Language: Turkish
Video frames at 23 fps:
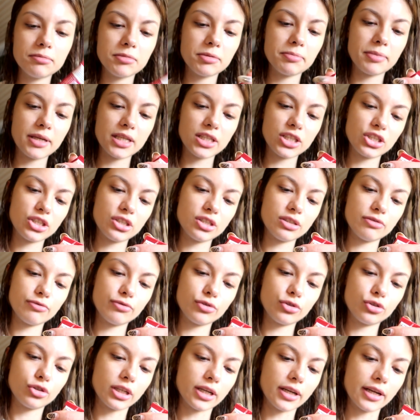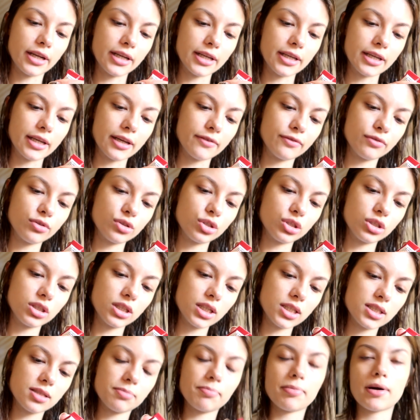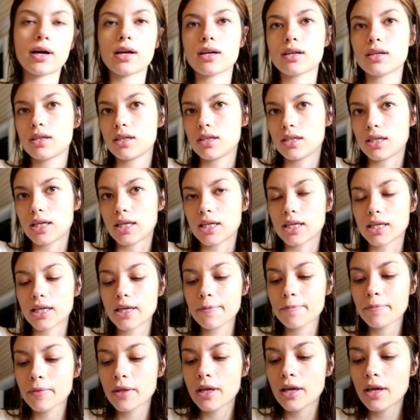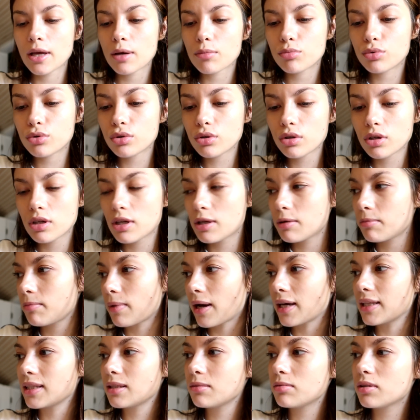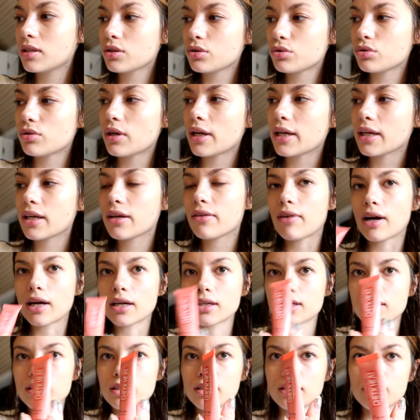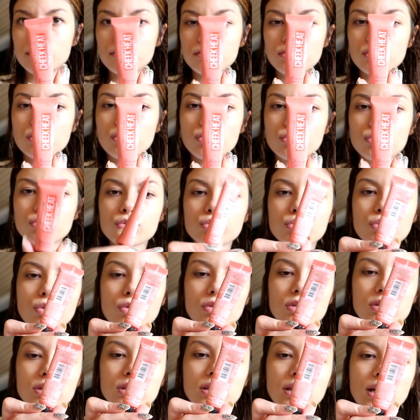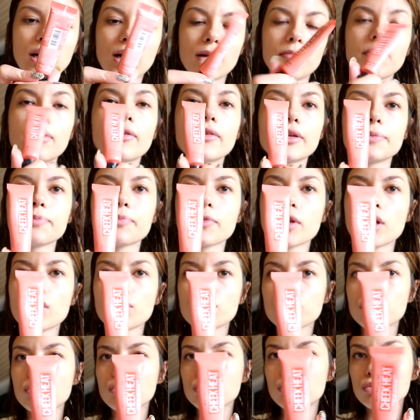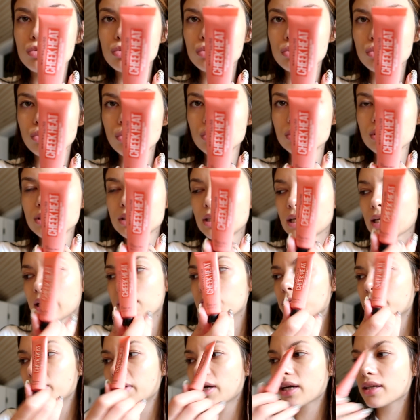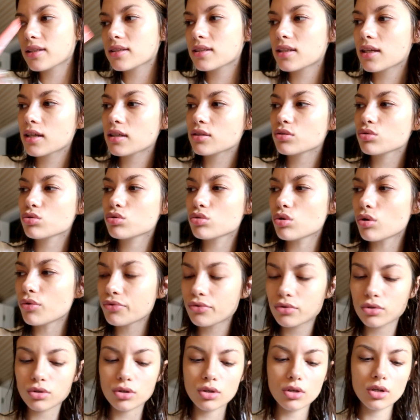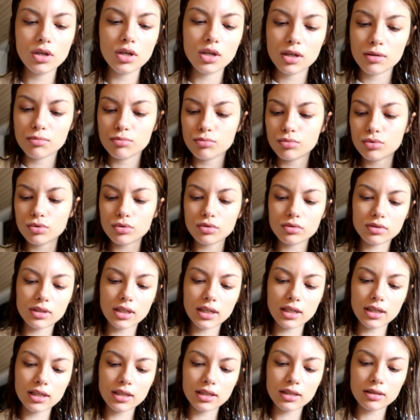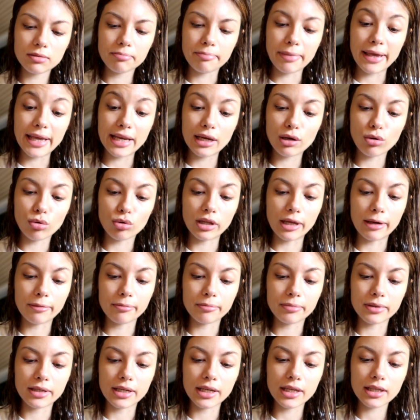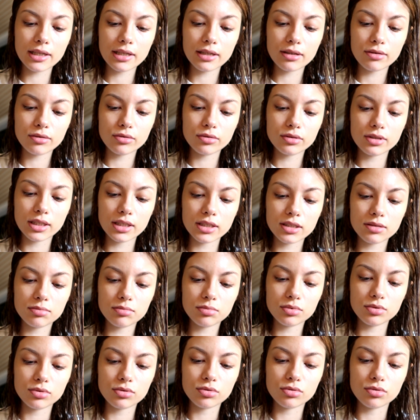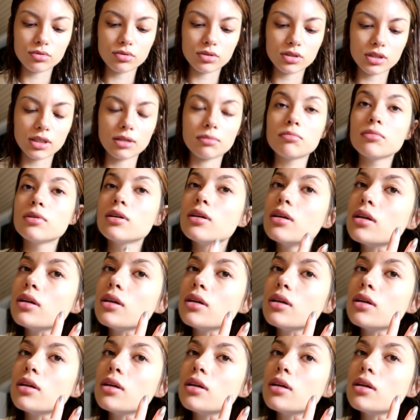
25 fuşya rengi. Fuşya Spark rengi. Bu bende bir de şu rengi var. Bu da 30 Coral'dı galiba. Evet. Bu da 30 Coral rengi. Bu biraz daha soft. Bu daha belli olan bir renk. O yüzden şimdi bunu süreceğim.